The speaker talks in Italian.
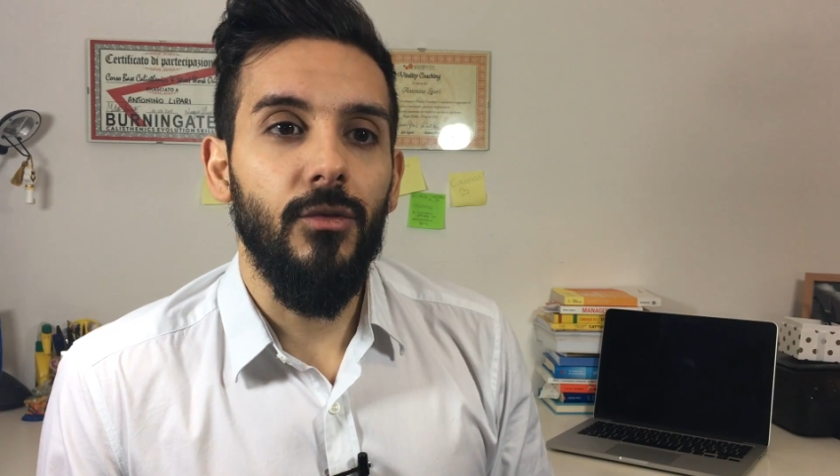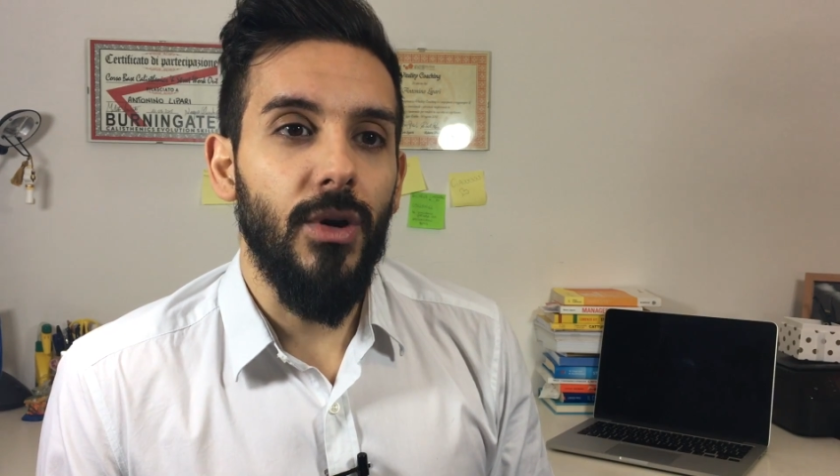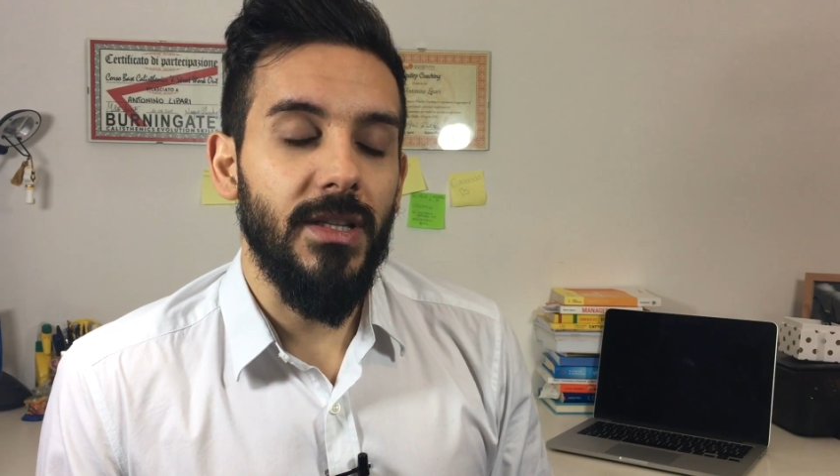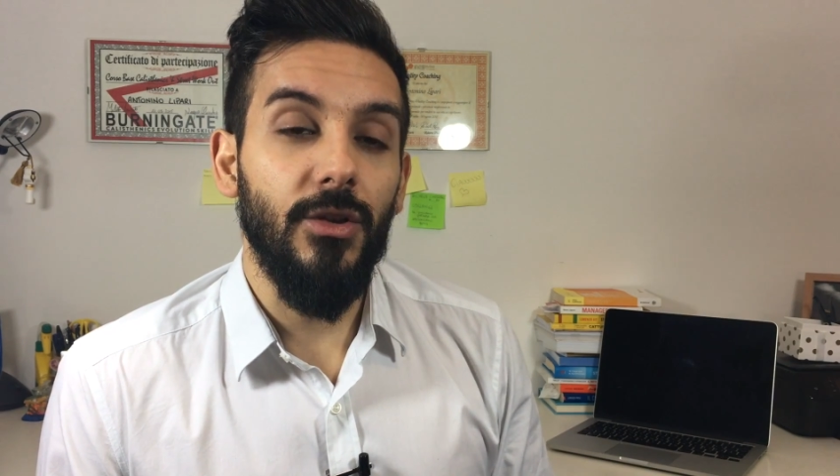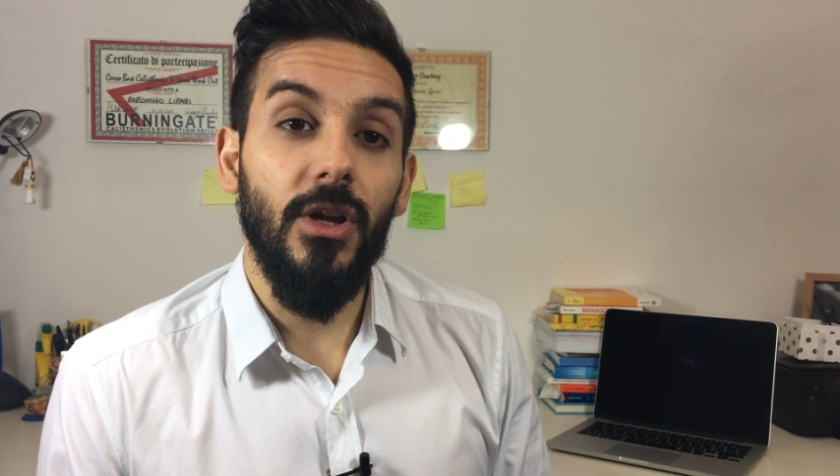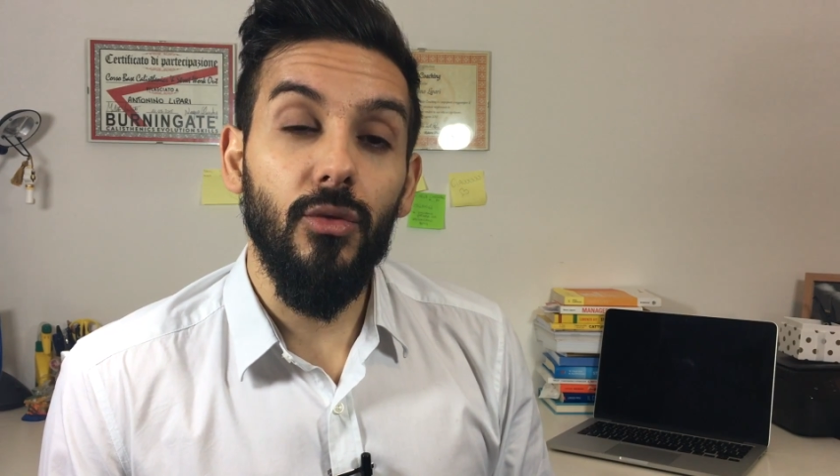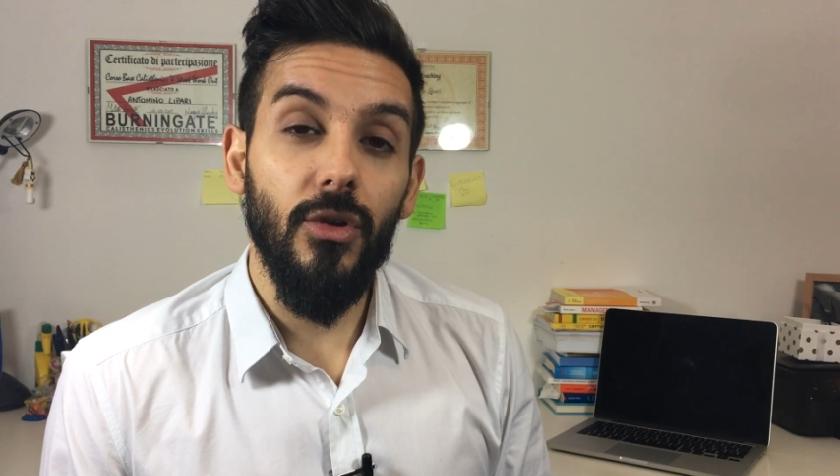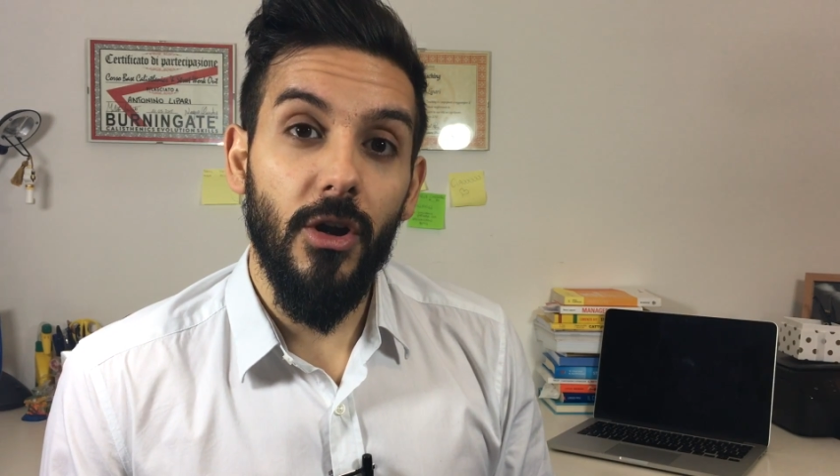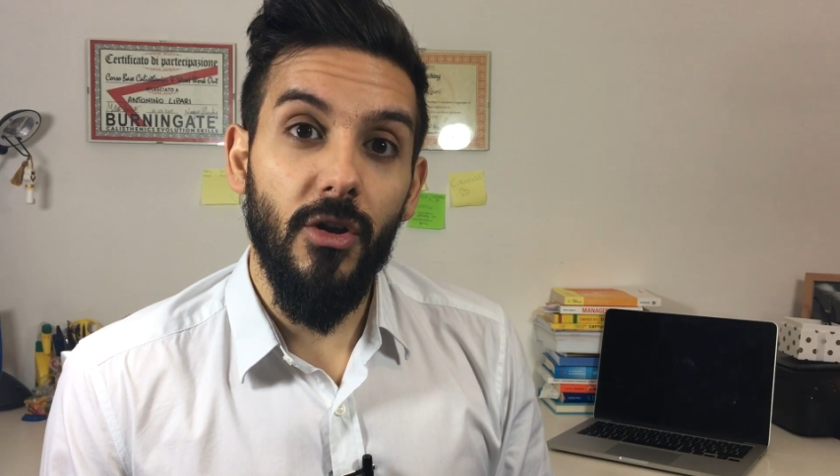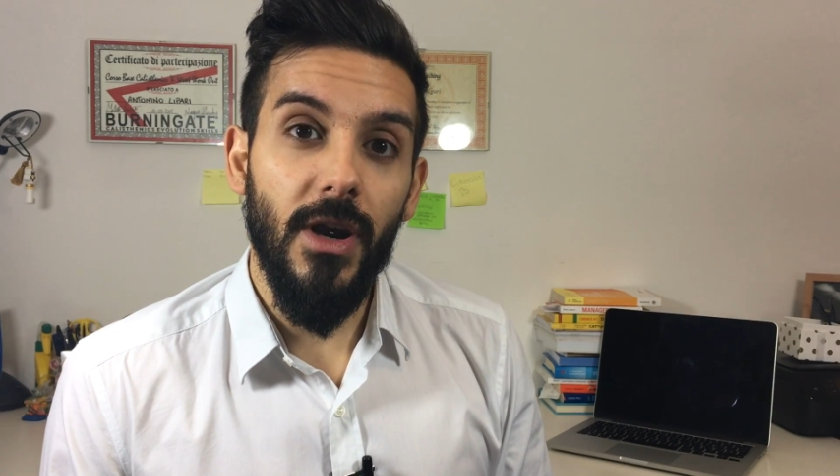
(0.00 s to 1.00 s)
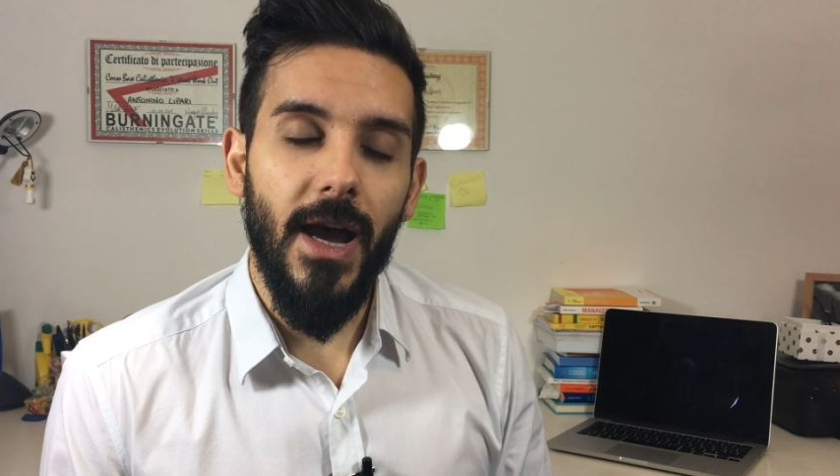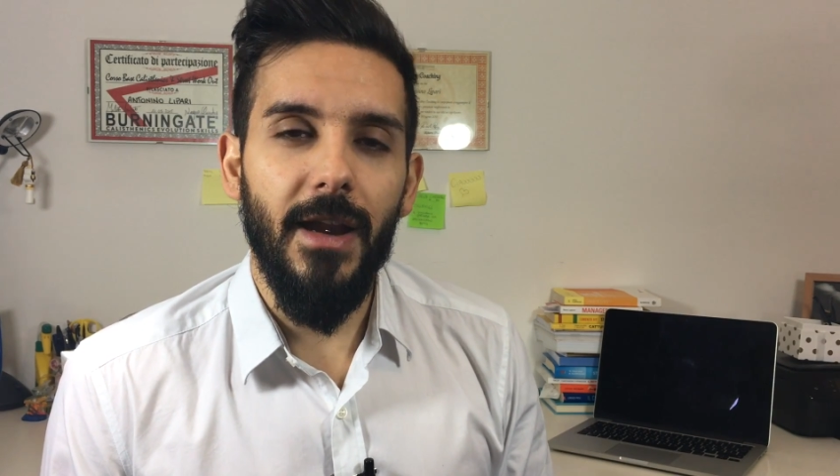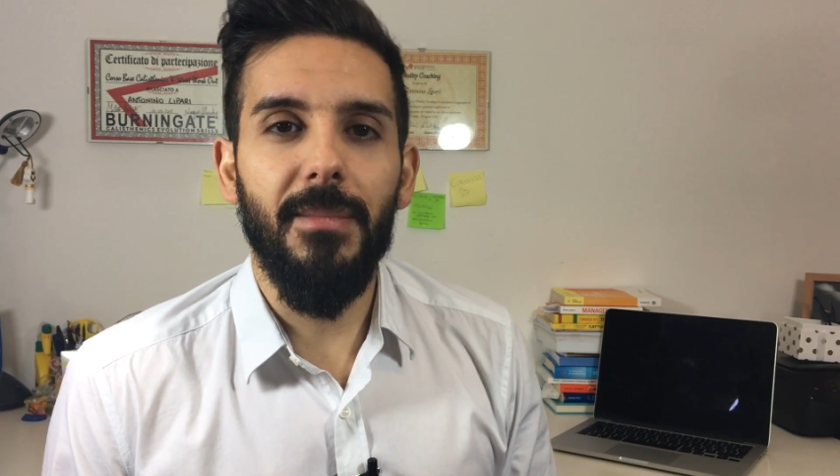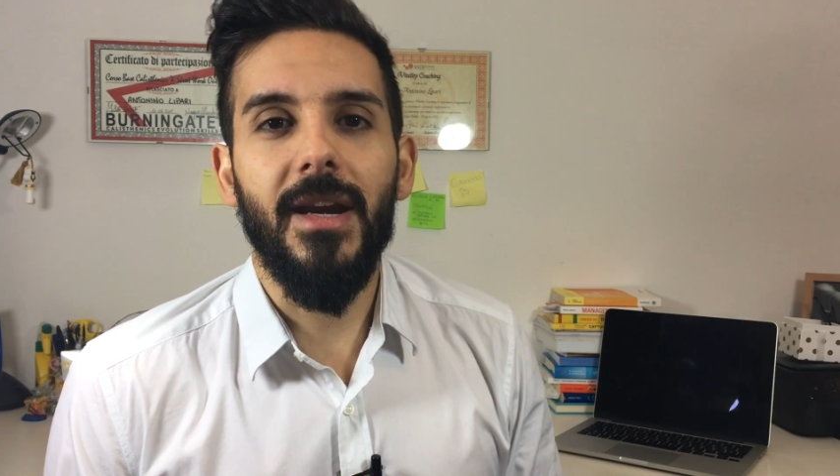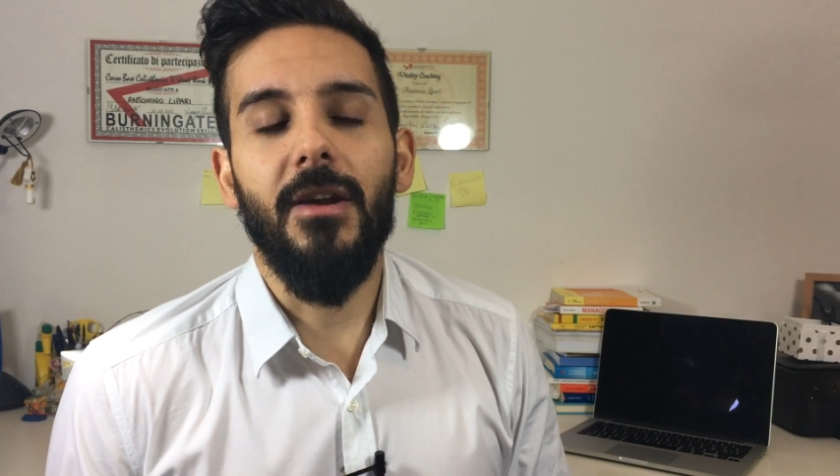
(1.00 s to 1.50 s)
guardando dei tutorial
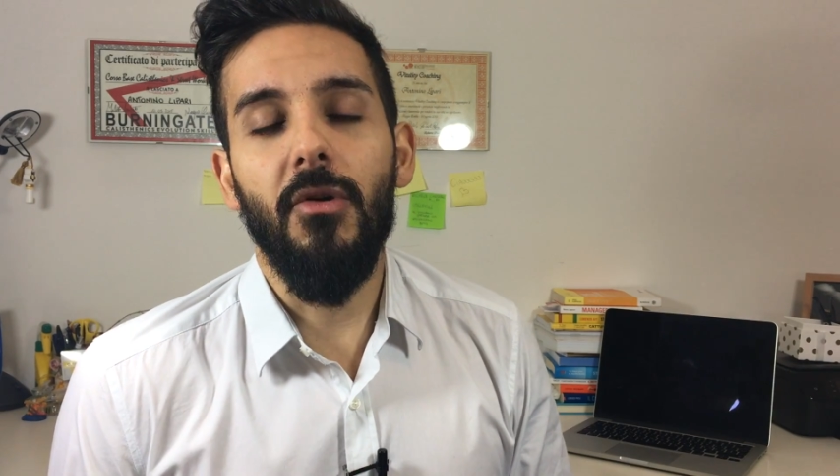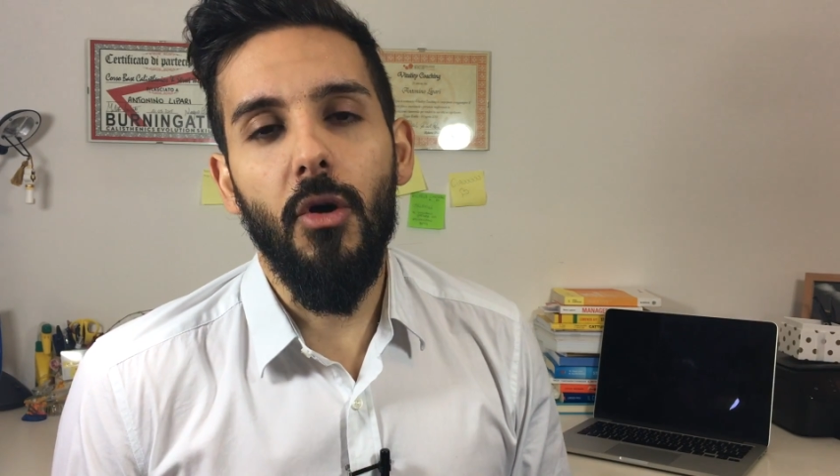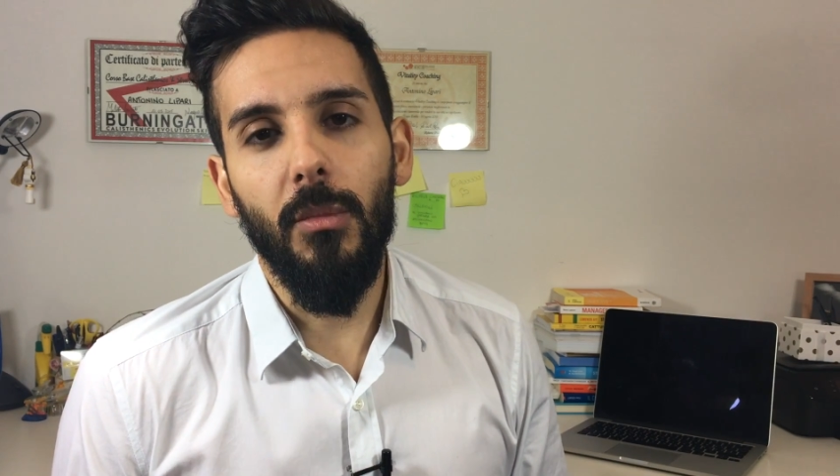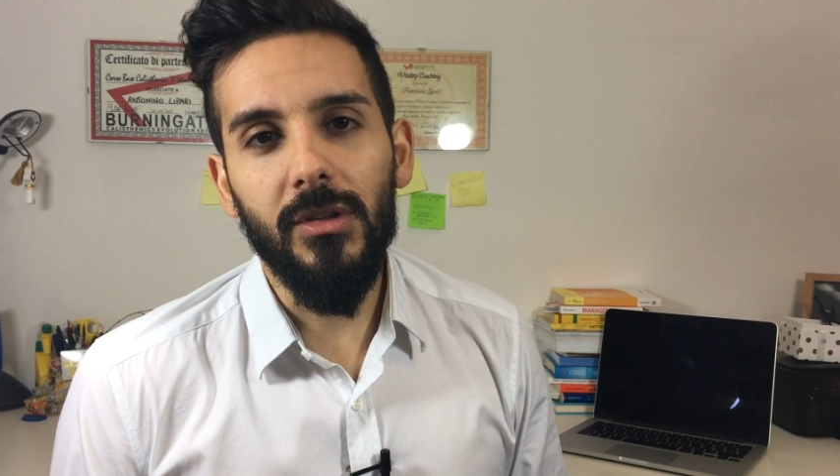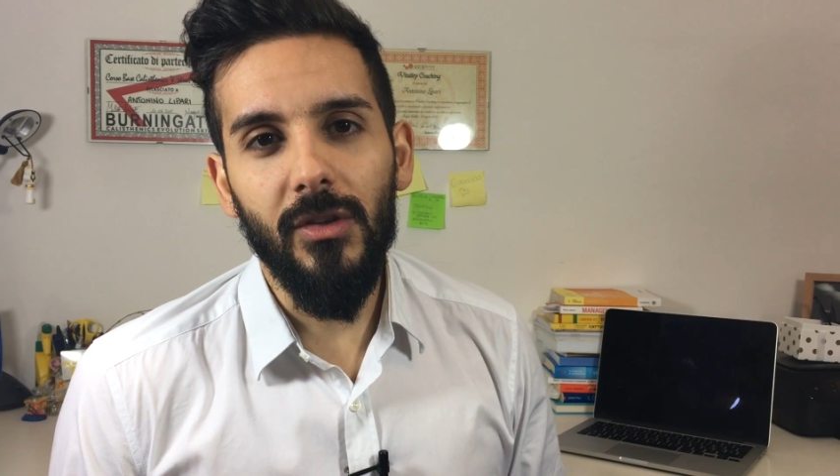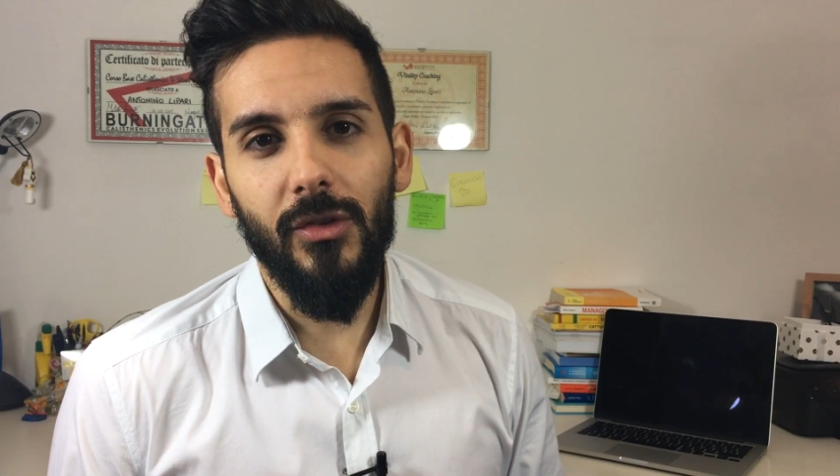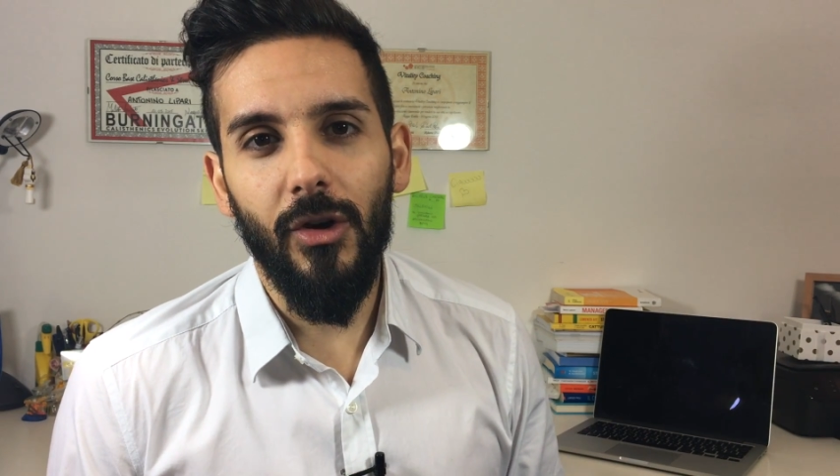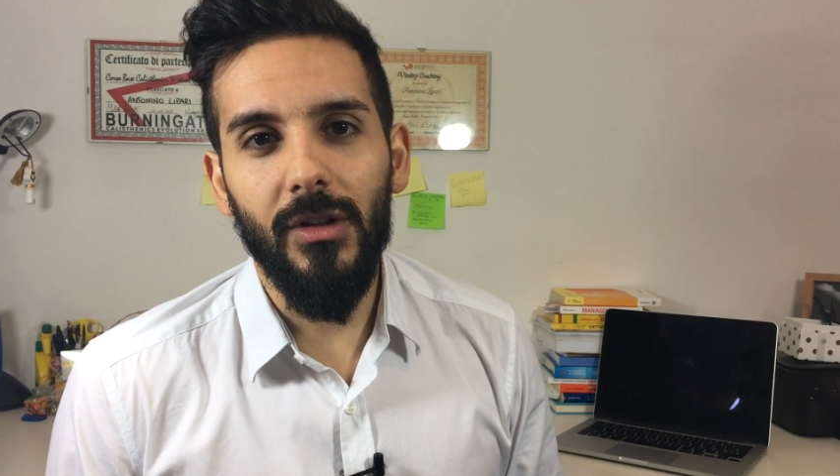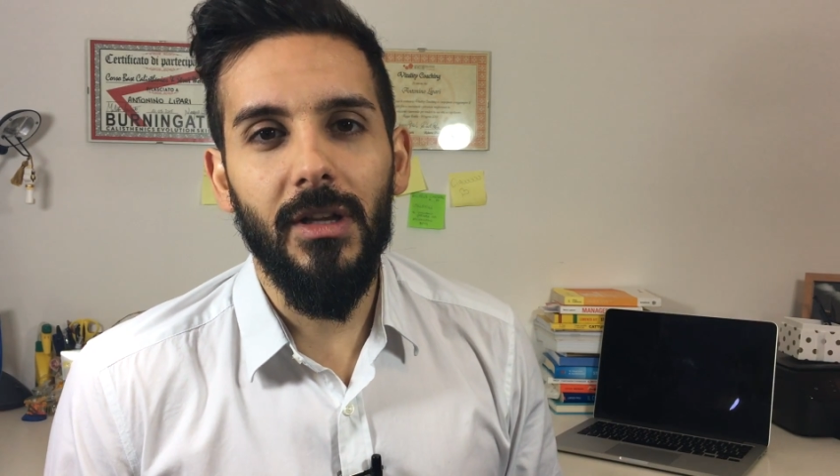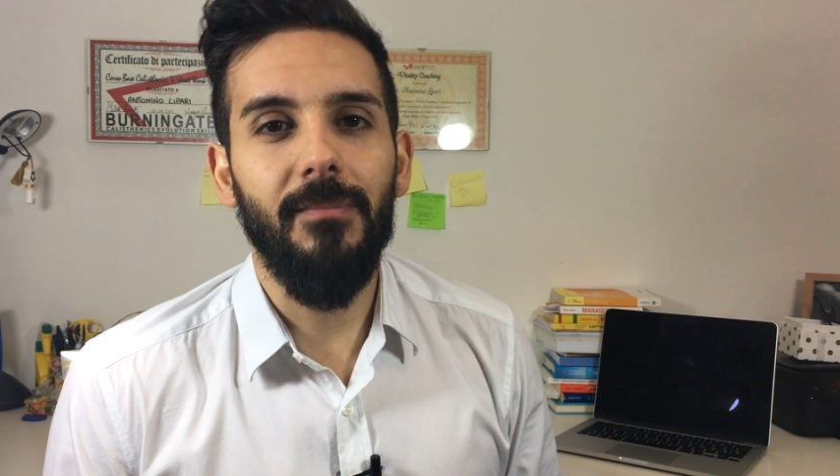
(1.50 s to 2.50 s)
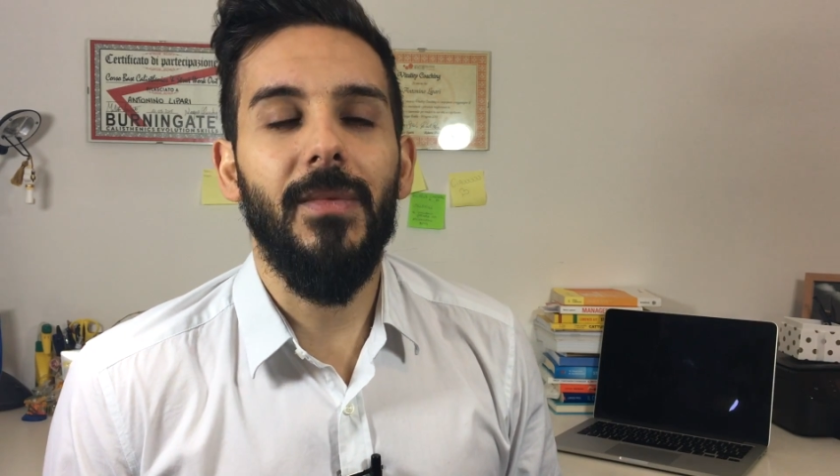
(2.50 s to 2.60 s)
online perché non avevo molti soldi,